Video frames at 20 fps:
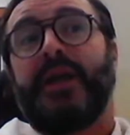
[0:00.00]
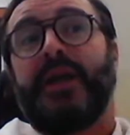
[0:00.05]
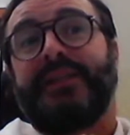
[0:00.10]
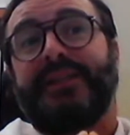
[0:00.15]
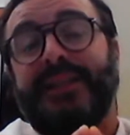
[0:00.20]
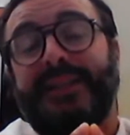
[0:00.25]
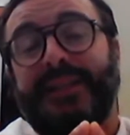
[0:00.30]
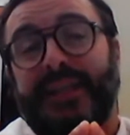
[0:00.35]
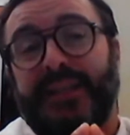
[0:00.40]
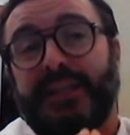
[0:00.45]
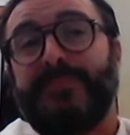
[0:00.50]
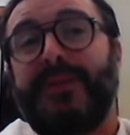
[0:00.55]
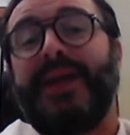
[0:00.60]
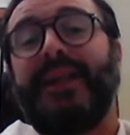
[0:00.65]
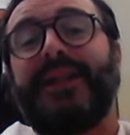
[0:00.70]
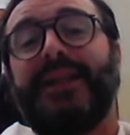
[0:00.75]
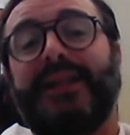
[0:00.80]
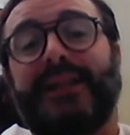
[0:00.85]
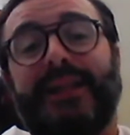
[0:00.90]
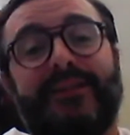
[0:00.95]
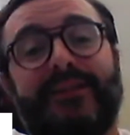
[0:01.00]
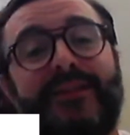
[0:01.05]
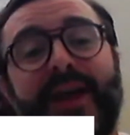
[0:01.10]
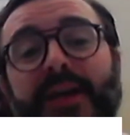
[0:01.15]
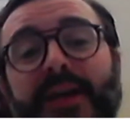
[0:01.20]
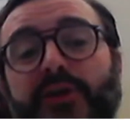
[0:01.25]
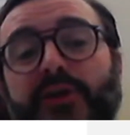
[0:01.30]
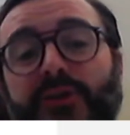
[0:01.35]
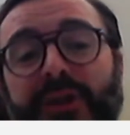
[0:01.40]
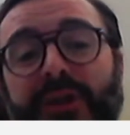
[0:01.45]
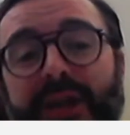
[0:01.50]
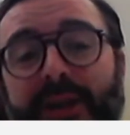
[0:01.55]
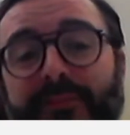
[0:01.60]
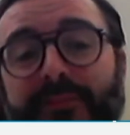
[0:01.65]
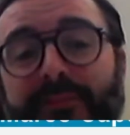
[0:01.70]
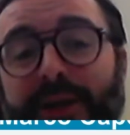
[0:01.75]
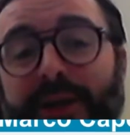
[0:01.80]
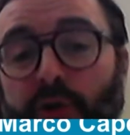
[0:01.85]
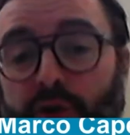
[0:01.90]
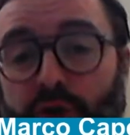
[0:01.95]
si trasmette attraverso delle
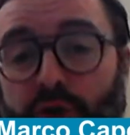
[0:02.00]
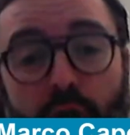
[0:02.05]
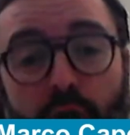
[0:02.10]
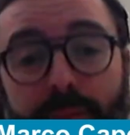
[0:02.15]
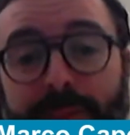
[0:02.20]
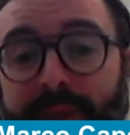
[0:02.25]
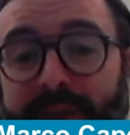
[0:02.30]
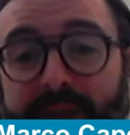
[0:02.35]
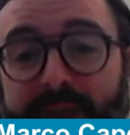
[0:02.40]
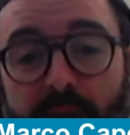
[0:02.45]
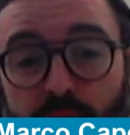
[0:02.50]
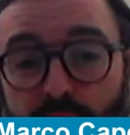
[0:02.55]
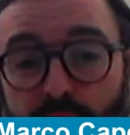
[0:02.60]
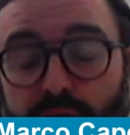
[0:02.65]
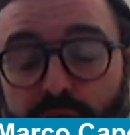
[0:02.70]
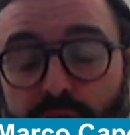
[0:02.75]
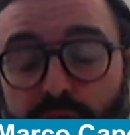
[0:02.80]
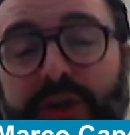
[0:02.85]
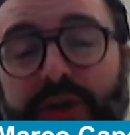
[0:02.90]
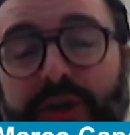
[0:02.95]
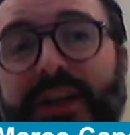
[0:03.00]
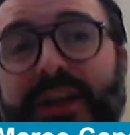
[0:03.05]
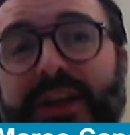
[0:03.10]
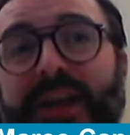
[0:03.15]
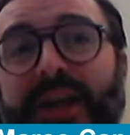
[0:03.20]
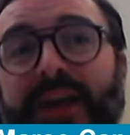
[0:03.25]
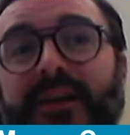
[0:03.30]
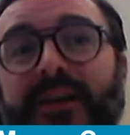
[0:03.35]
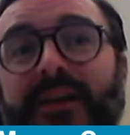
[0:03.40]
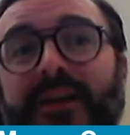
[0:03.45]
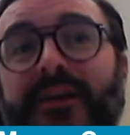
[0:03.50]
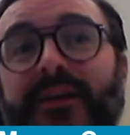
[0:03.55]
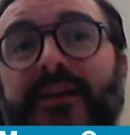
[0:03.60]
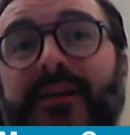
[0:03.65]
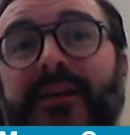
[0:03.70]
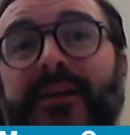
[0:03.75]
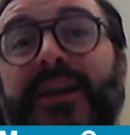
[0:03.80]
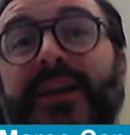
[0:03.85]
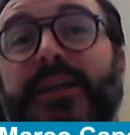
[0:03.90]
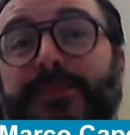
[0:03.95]
microscopiche goccioline
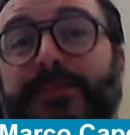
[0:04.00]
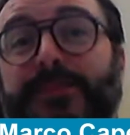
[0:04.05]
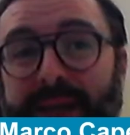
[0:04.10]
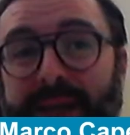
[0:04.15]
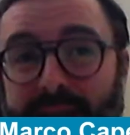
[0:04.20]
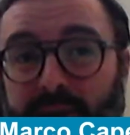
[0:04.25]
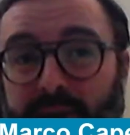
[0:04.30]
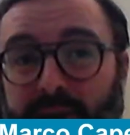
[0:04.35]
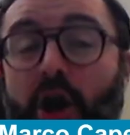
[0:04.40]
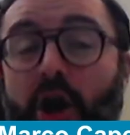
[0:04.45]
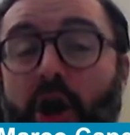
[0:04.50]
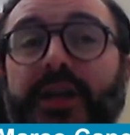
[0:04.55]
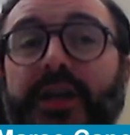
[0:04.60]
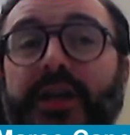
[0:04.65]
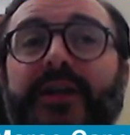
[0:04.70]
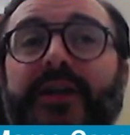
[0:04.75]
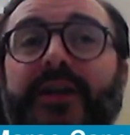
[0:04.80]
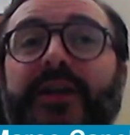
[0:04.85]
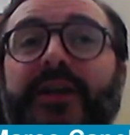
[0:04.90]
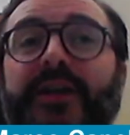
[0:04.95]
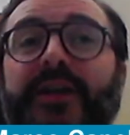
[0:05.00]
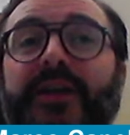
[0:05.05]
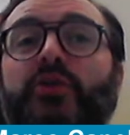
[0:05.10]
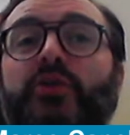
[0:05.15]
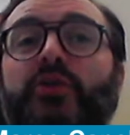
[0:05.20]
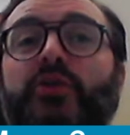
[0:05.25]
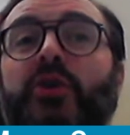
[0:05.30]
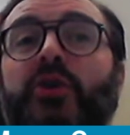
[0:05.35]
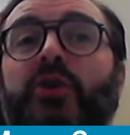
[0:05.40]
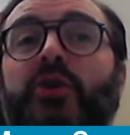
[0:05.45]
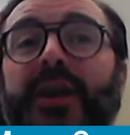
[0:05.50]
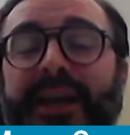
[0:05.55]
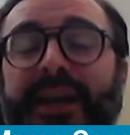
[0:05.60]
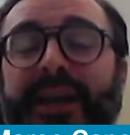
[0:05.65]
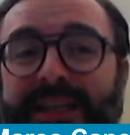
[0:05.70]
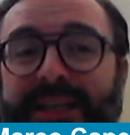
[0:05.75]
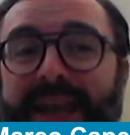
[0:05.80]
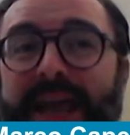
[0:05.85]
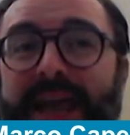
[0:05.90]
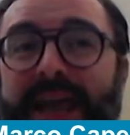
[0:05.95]
respiratorie che vengono
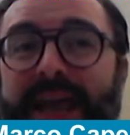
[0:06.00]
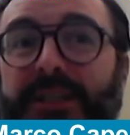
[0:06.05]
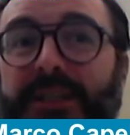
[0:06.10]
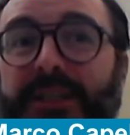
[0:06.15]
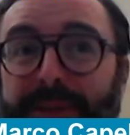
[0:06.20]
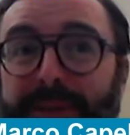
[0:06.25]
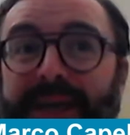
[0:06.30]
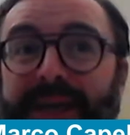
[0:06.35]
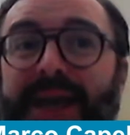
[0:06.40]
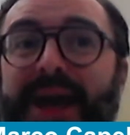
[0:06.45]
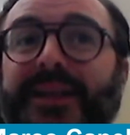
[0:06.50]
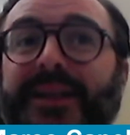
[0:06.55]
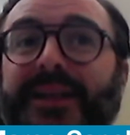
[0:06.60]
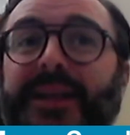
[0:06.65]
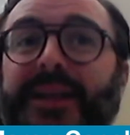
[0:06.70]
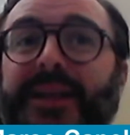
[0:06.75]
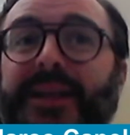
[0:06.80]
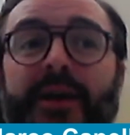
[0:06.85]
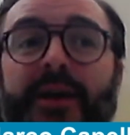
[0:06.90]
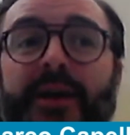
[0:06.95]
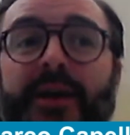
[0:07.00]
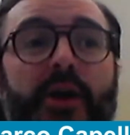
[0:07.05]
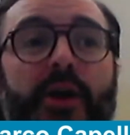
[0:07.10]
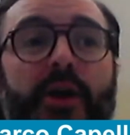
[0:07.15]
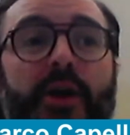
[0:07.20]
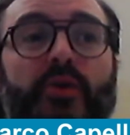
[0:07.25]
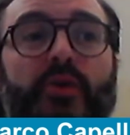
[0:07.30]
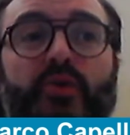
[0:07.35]
espirate con